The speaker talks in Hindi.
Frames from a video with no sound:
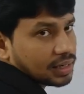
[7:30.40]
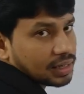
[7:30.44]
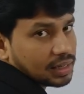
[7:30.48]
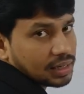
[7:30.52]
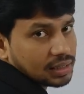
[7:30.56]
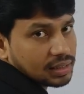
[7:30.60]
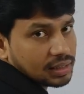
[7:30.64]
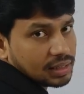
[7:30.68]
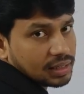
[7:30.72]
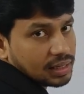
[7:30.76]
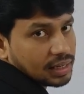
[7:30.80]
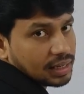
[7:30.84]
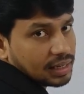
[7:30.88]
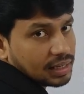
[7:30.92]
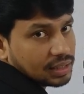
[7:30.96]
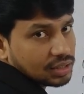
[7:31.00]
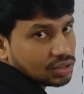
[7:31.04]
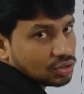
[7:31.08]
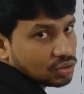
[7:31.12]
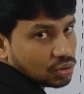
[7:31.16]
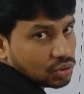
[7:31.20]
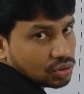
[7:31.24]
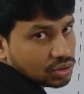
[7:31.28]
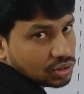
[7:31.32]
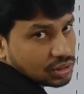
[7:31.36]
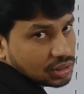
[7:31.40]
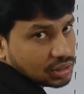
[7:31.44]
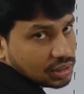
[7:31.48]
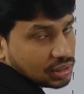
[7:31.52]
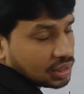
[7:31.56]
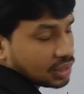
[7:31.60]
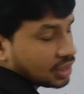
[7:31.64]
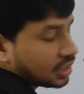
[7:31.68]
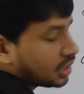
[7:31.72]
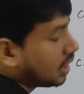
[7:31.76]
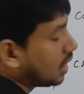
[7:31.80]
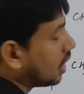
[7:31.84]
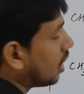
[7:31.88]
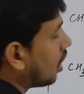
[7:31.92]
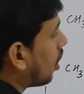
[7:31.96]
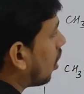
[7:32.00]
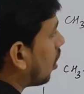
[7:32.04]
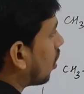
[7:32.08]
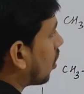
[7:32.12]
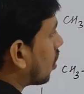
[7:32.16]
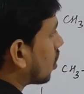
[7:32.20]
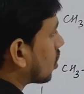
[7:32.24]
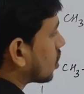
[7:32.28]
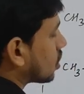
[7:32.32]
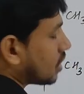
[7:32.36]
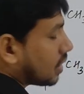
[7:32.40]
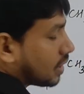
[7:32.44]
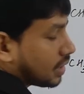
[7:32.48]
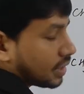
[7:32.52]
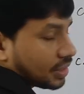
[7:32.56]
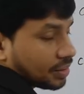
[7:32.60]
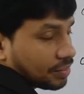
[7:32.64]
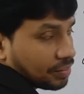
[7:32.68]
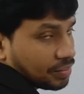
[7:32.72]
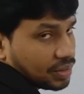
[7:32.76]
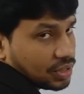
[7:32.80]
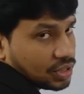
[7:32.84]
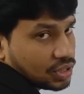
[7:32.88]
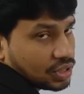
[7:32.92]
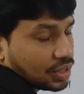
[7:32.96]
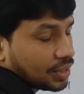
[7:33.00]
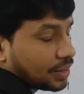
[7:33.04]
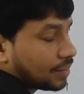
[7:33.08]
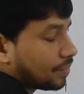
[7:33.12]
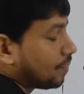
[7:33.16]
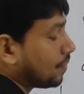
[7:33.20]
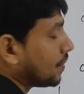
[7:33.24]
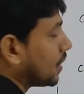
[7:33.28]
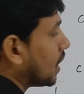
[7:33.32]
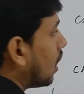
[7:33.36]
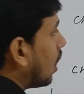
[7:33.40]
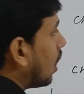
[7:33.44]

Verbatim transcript: ब्रेक कर देना है जो सी और ऑक्सीजन के बीच है